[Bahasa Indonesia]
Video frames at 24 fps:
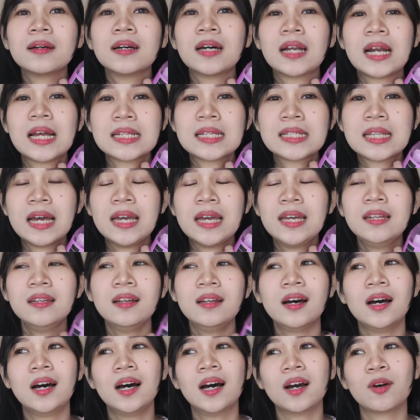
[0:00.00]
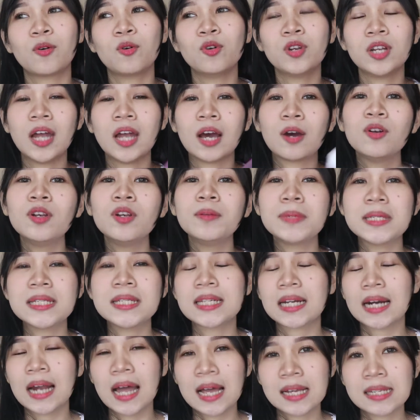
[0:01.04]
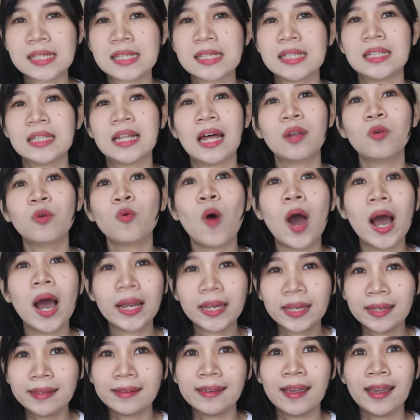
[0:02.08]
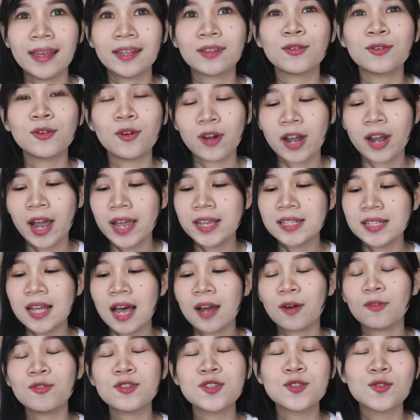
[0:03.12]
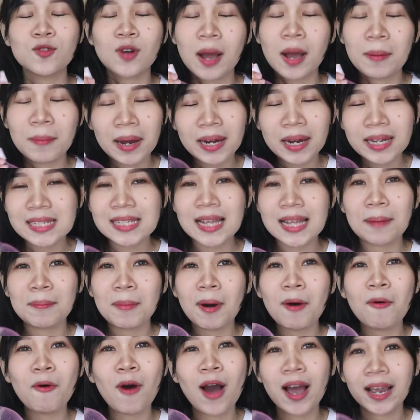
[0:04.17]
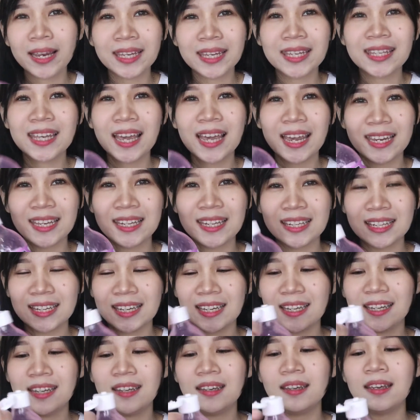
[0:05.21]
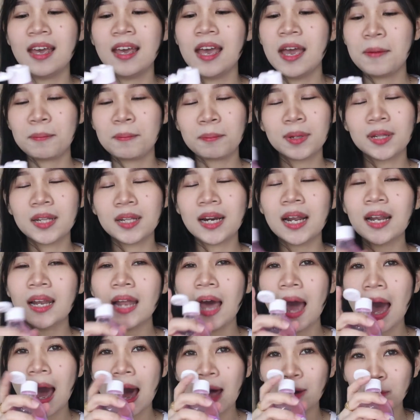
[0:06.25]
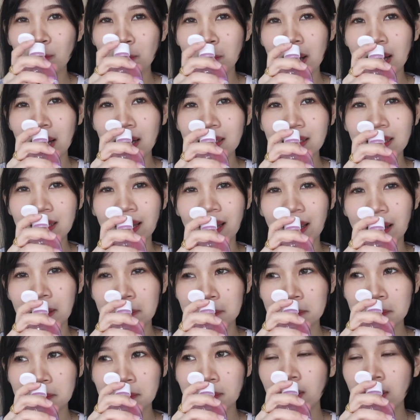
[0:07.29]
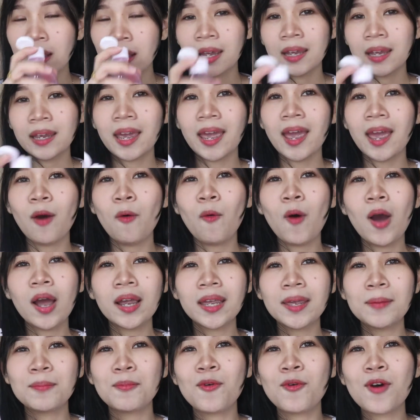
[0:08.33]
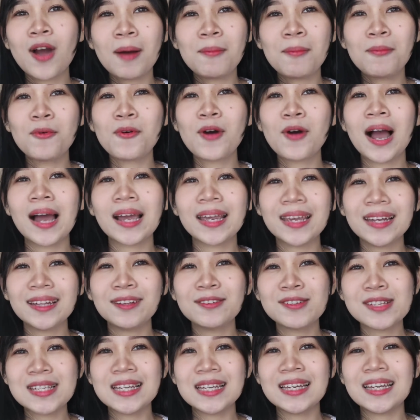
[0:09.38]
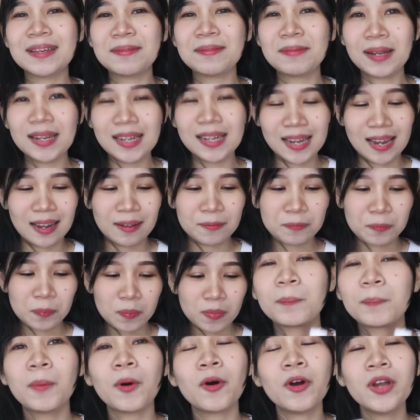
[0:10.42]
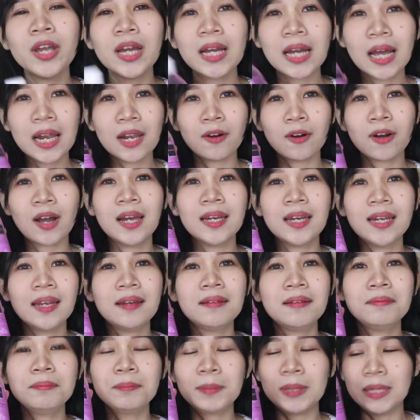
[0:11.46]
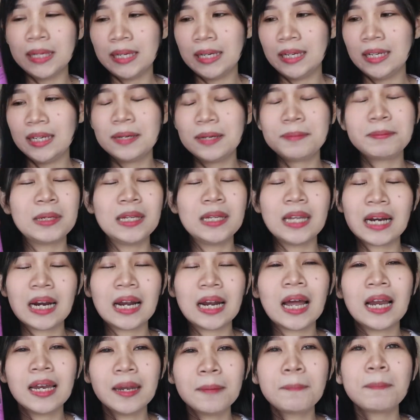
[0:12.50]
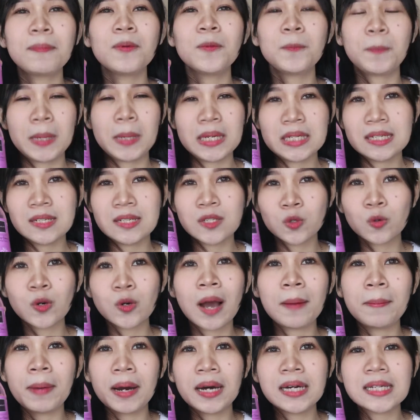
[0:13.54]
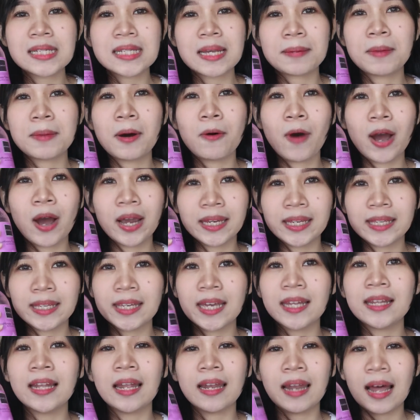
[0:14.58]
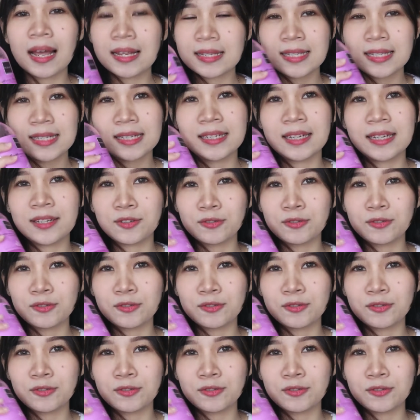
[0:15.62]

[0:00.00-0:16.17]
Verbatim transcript: ngerasain uh, kulit aku lebih cerah sih dan wanginya itu loh guys aku suka banget sama wanginya ini beneran harum banget kayak kayak wangi bunga-bunga gitu sih gimana ya Pokoknya kalau kalian beli ini beneran kalian pun pasti suka banget sama wanginya dan hasilnya